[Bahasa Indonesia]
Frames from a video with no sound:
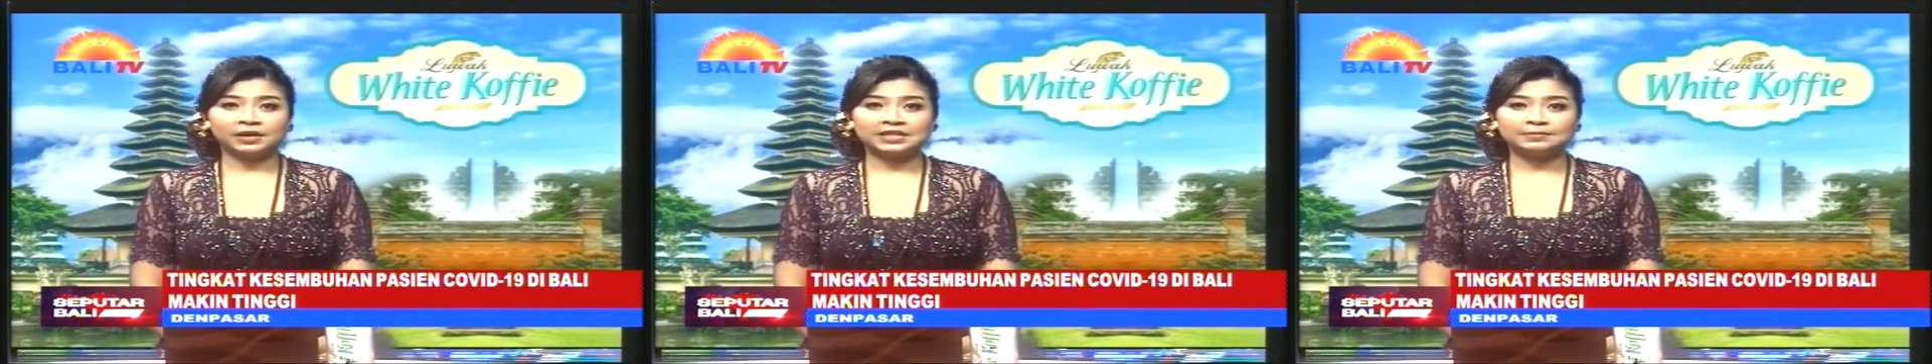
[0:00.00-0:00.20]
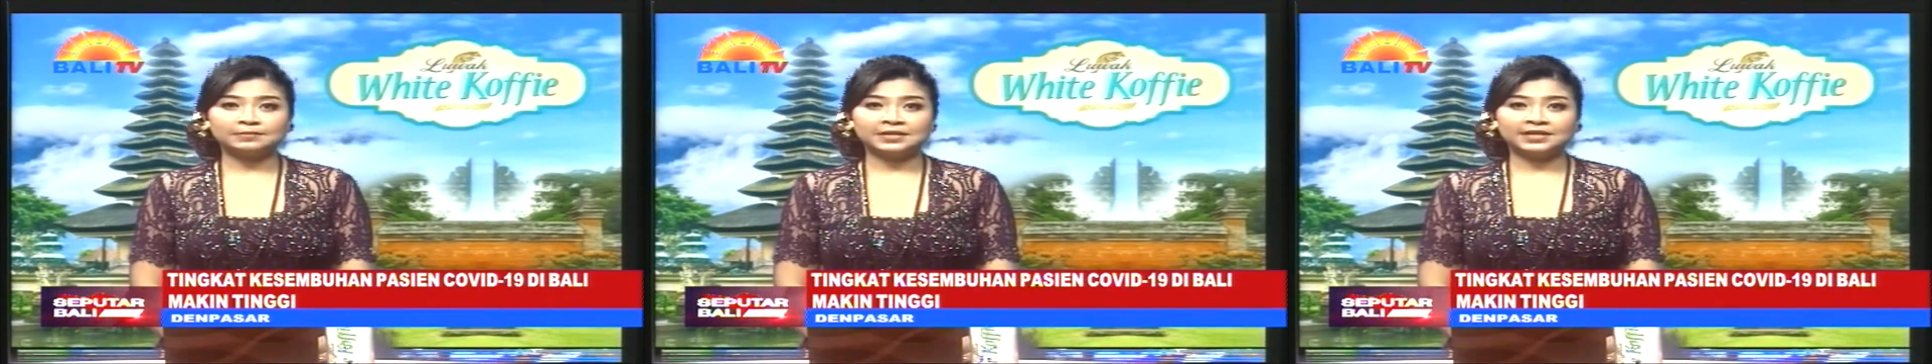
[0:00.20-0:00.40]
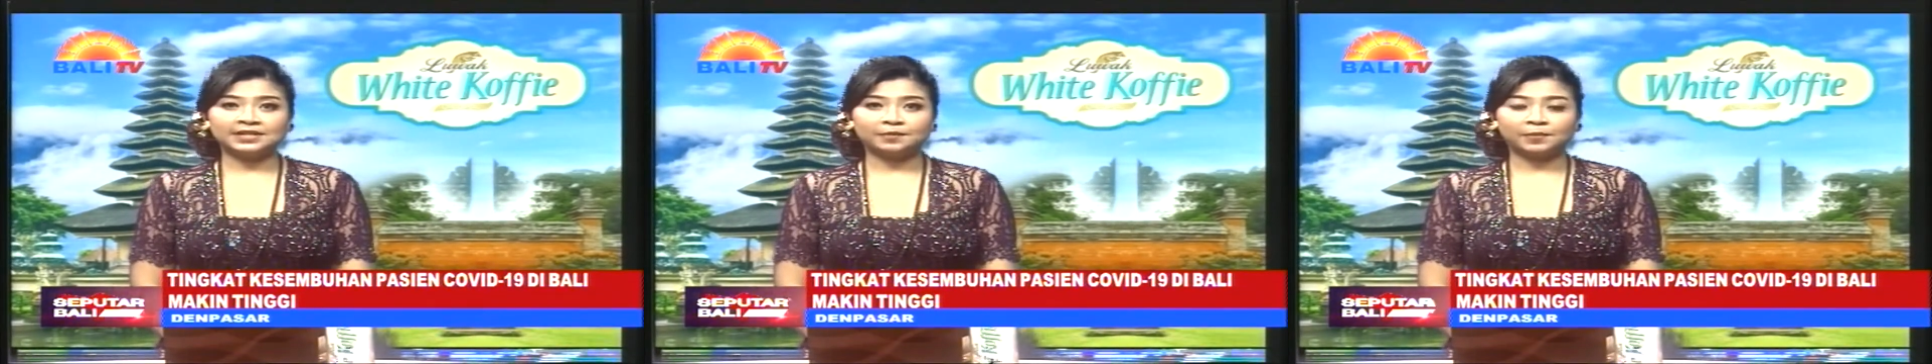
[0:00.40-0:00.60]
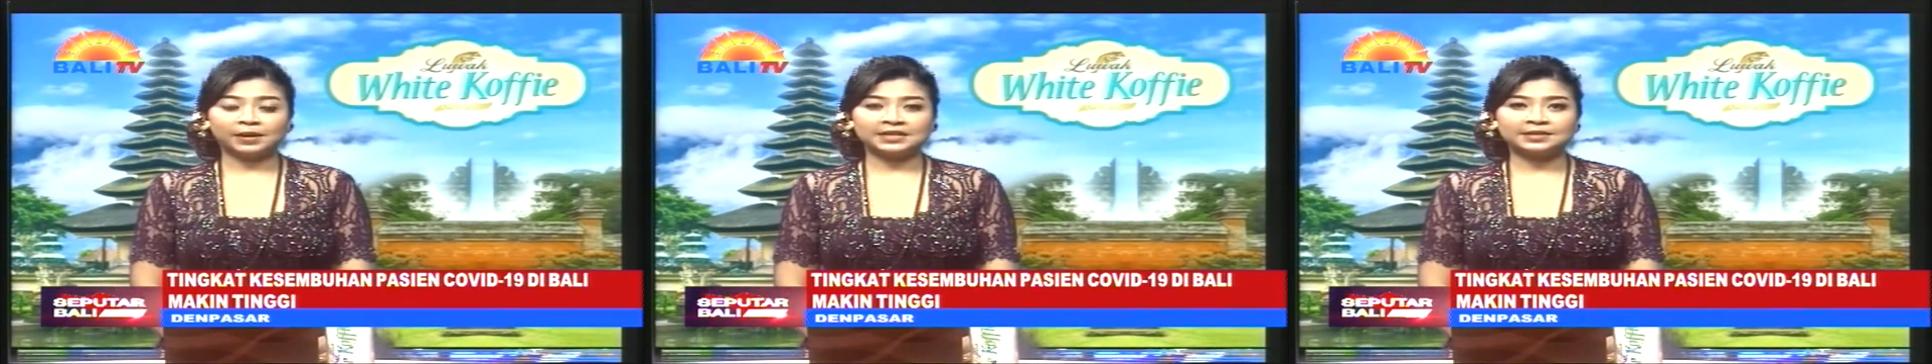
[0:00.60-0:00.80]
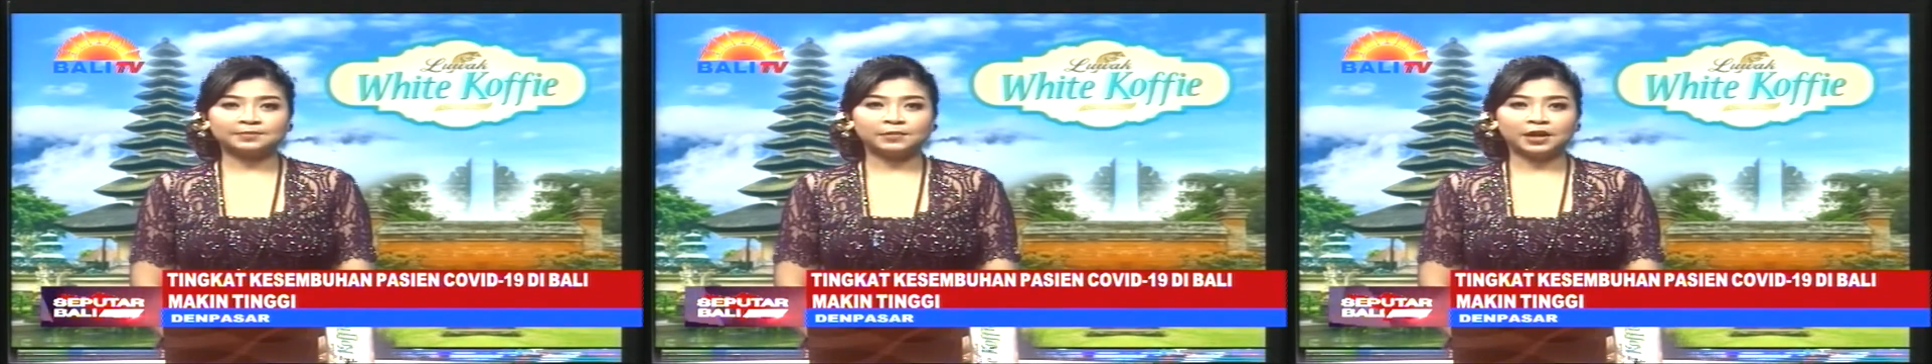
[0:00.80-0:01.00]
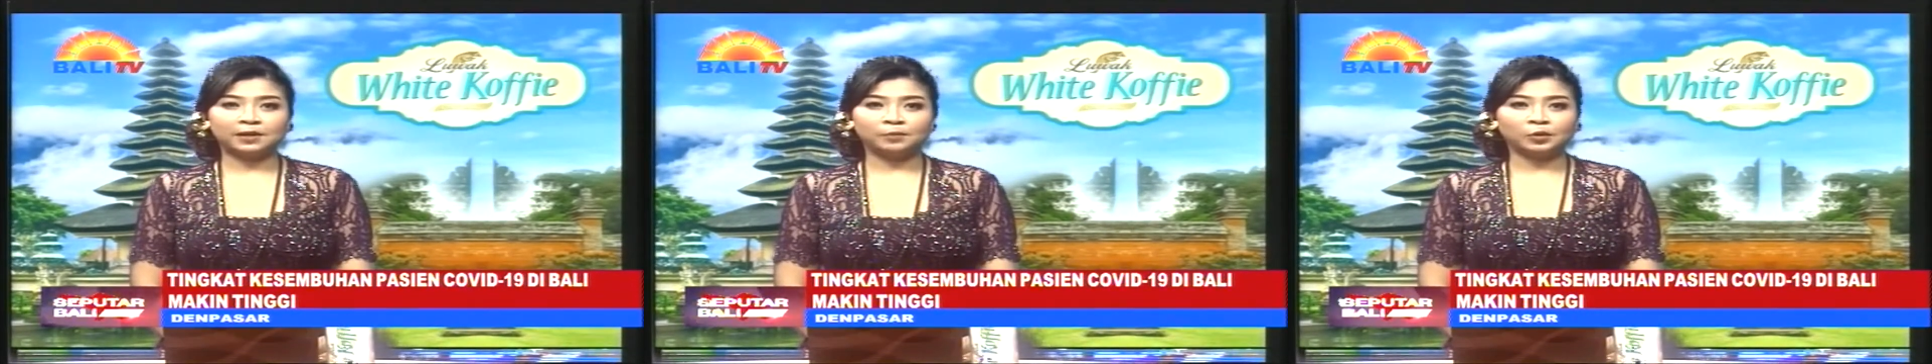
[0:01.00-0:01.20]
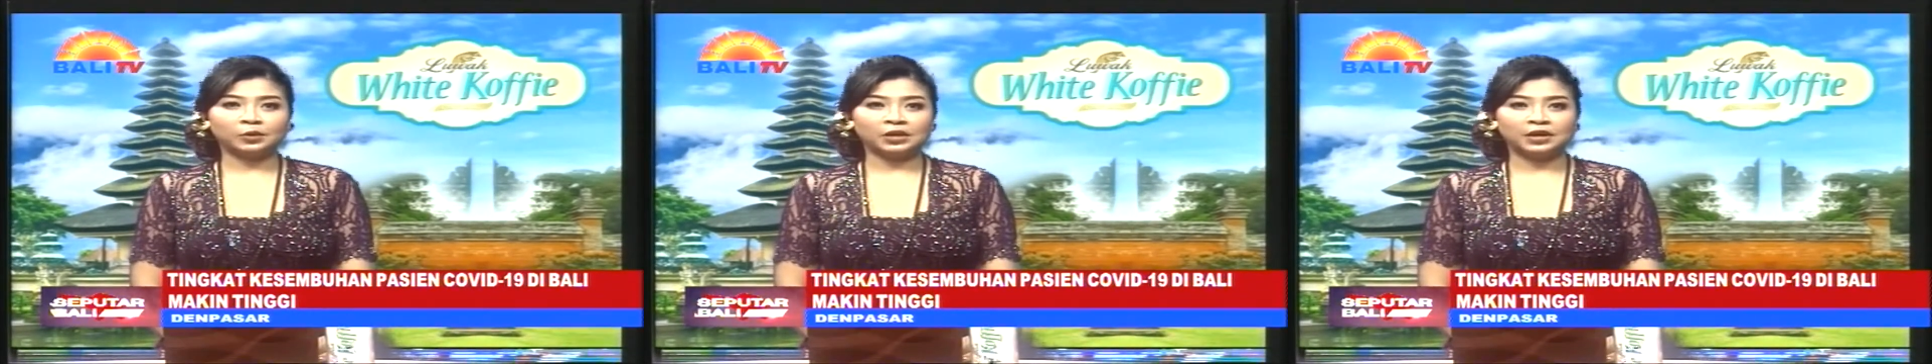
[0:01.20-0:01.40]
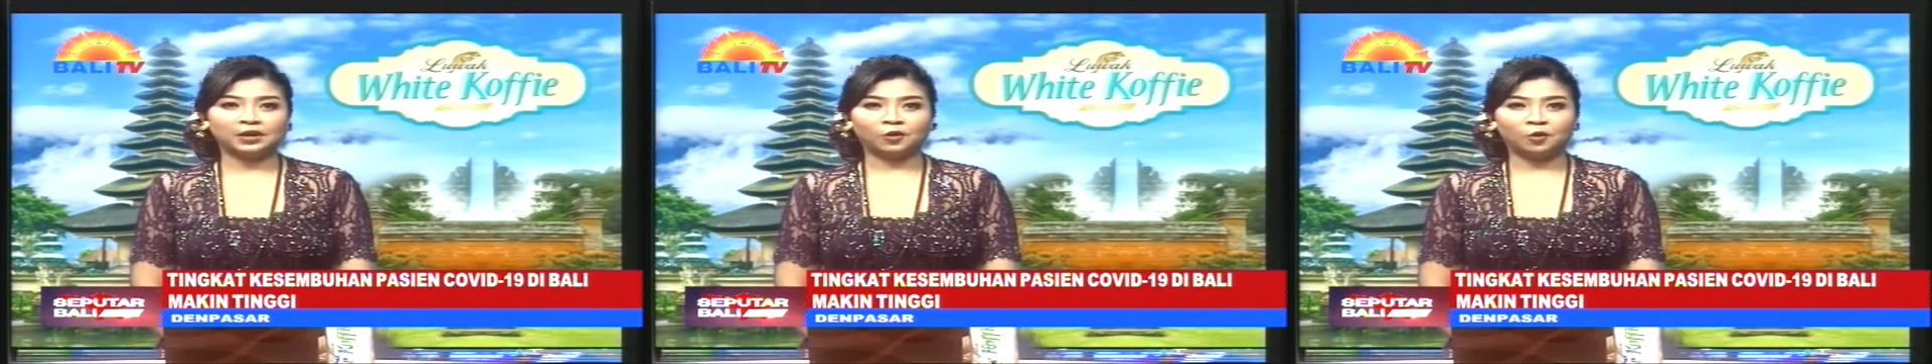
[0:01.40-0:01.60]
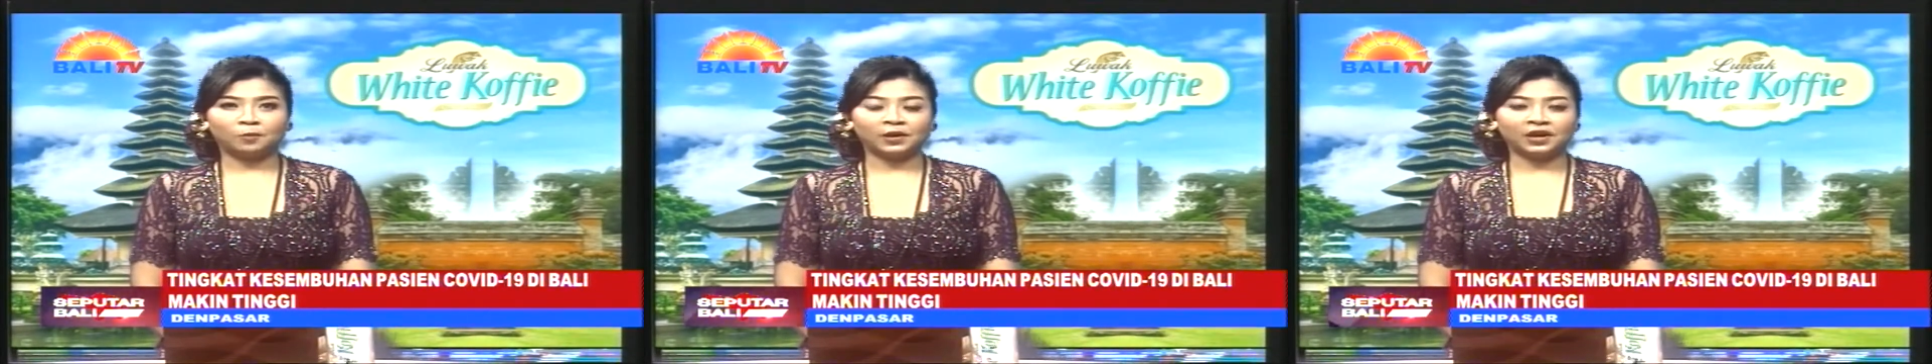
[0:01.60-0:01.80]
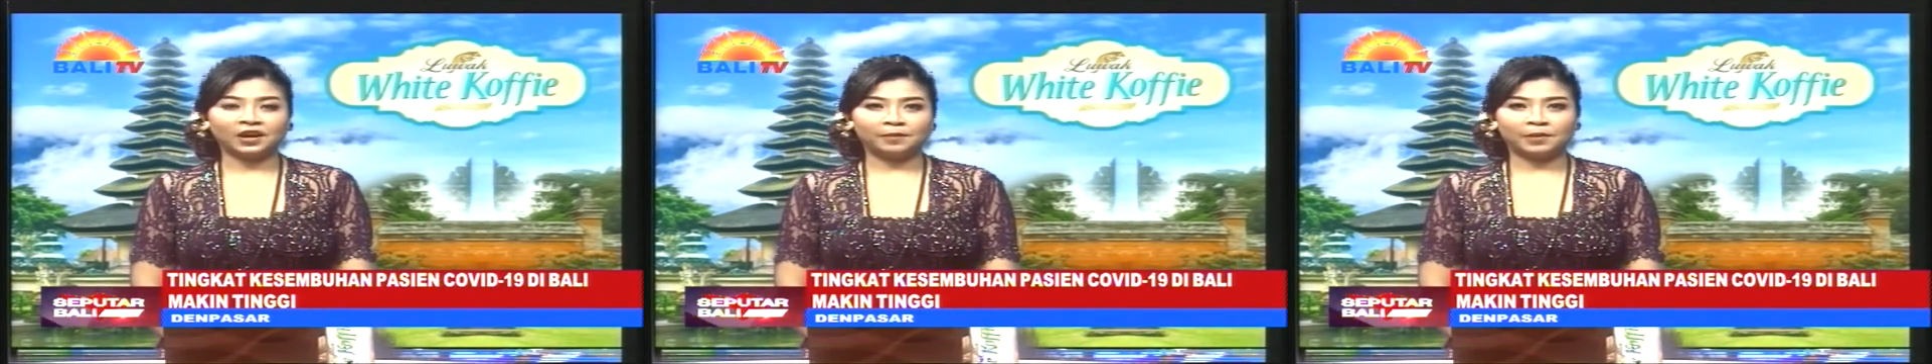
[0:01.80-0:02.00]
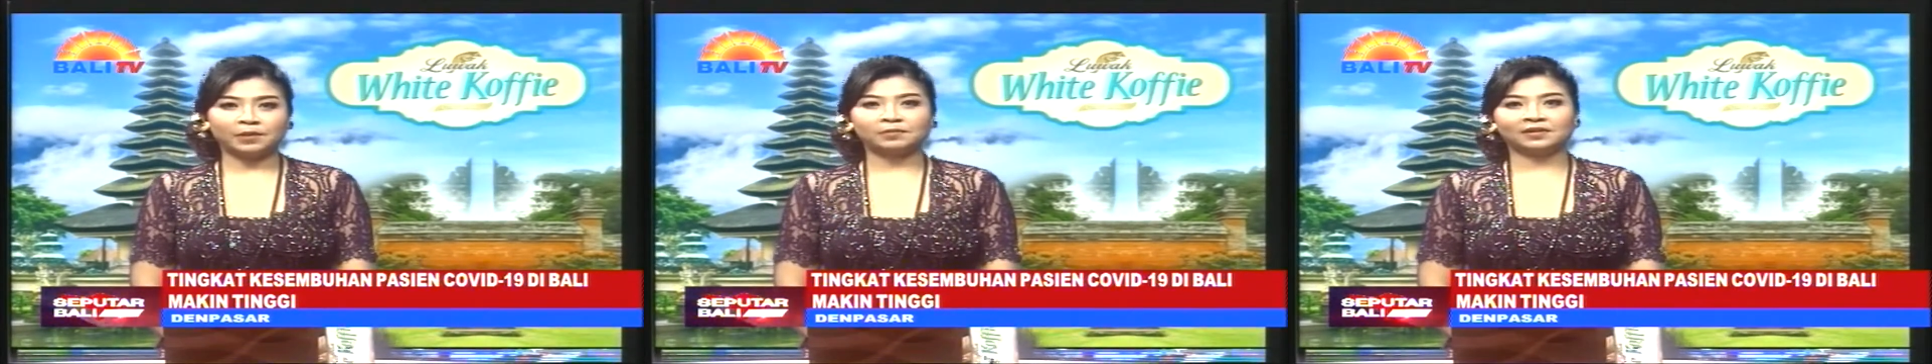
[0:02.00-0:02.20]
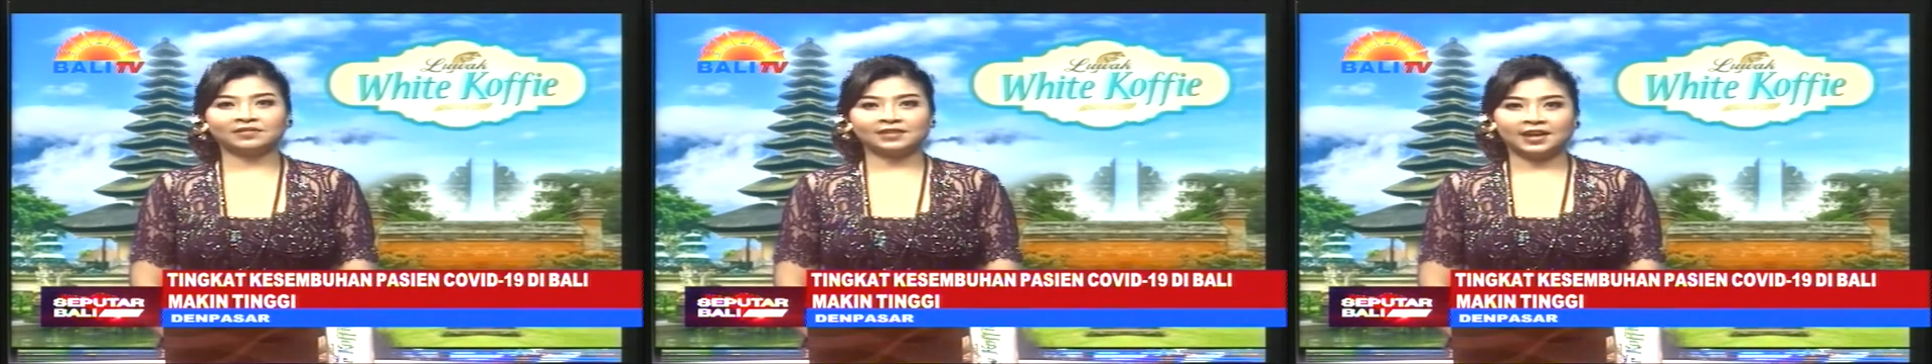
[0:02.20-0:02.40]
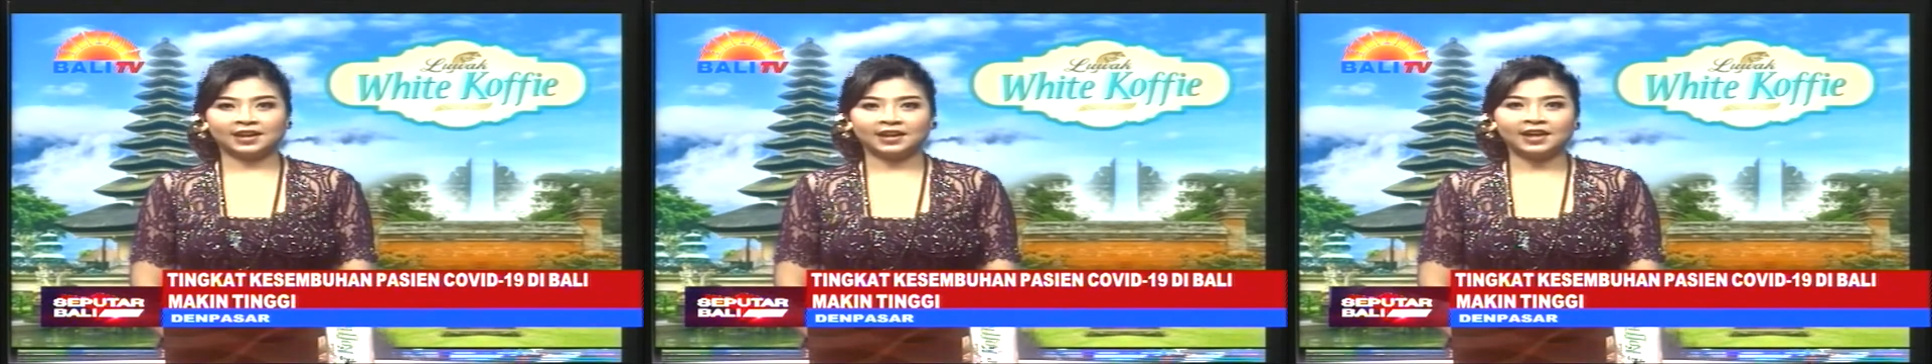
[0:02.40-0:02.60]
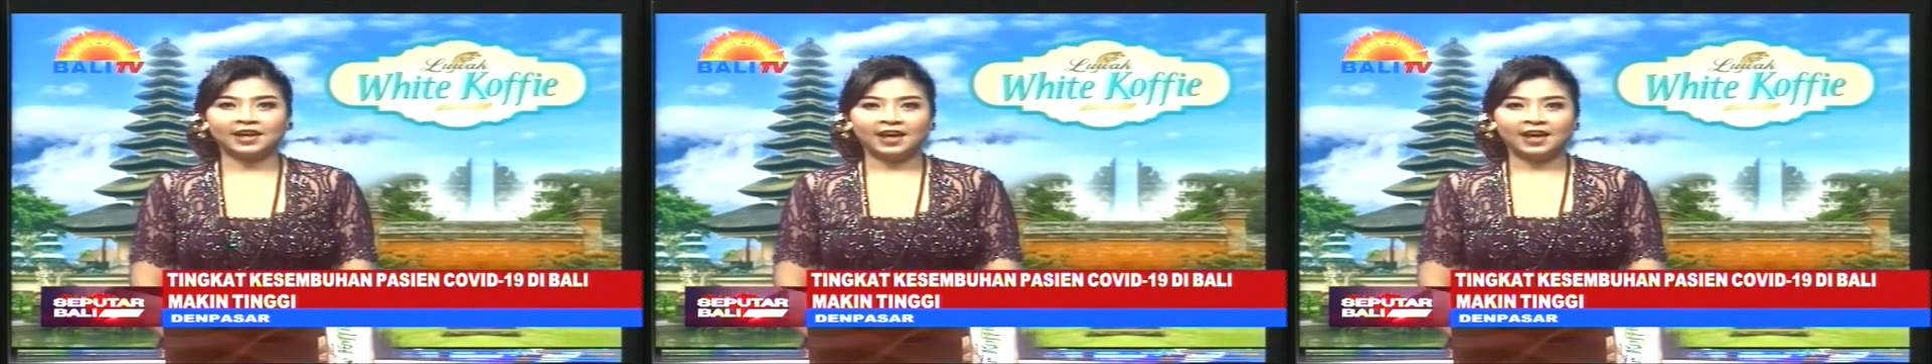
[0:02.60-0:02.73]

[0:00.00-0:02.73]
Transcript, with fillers: mencapai 93,8 persen.